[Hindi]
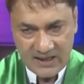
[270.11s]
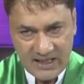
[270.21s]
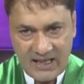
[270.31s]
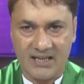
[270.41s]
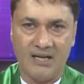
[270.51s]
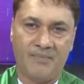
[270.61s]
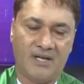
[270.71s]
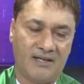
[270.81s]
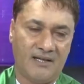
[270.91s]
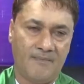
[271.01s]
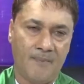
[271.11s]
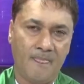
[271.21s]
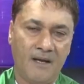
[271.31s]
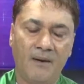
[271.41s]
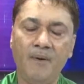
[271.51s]
देखना पड़ता है
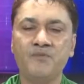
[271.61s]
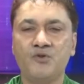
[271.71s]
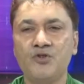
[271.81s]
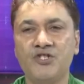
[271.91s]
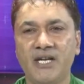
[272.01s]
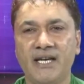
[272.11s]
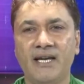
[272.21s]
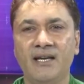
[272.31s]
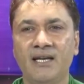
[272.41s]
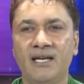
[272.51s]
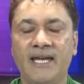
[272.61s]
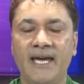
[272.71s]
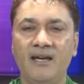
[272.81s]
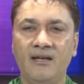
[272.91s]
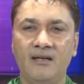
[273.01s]
अब हम सोचेंगे कि